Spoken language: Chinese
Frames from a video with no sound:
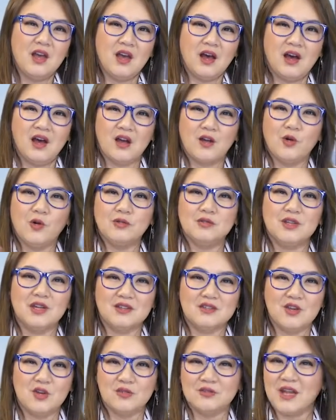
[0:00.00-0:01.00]
呃功
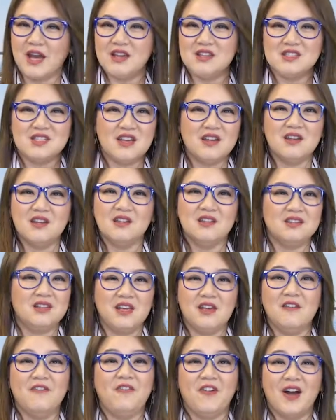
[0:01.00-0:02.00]
能有哪一些
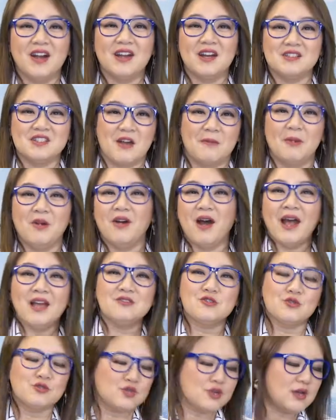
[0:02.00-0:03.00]
地方让小朋友
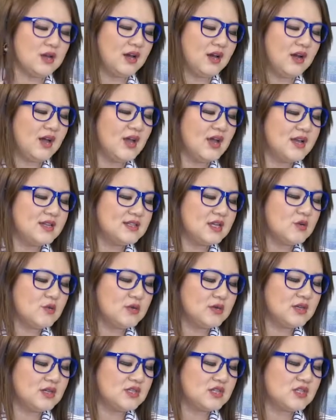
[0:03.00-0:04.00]
按出去了？结
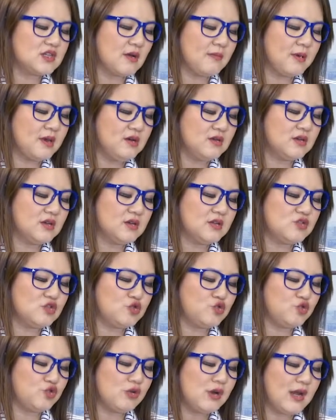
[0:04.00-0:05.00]
果呢，这小朋友呢，
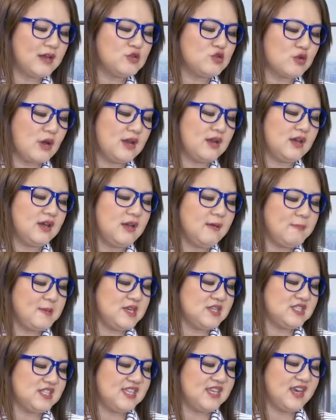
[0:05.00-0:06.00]
就居然转了一
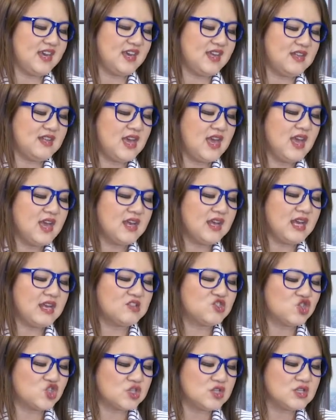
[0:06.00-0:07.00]
笔钱
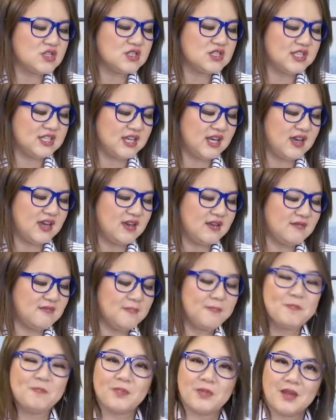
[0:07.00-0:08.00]
给之
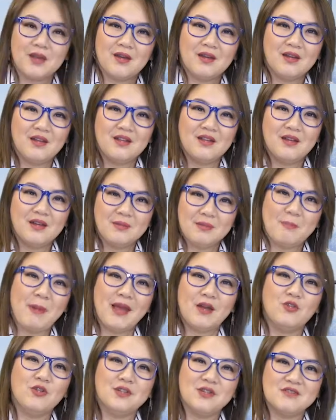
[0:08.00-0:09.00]
前。
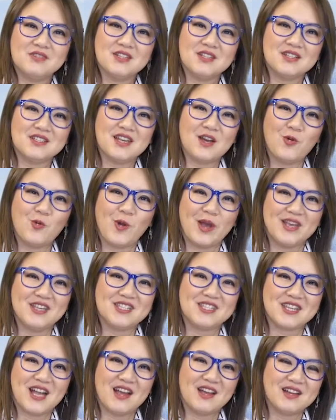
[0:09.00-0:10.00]
买过东西的这个微
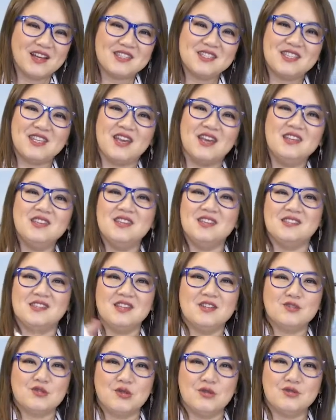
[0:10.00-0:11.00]
商，那钱已
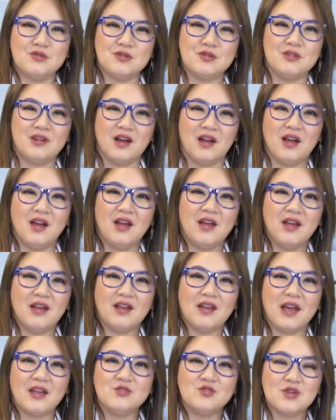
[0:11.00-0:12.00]
经出去了。
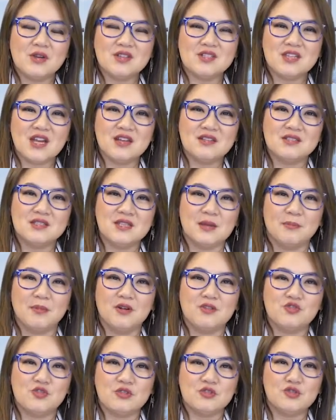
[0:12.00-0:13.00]
感觉上怎
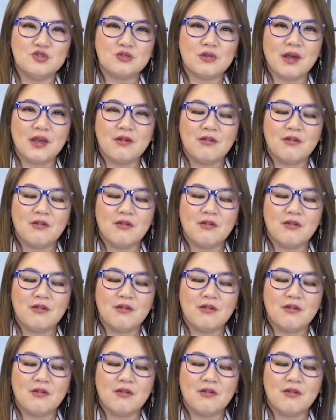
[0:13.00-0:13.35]
么去追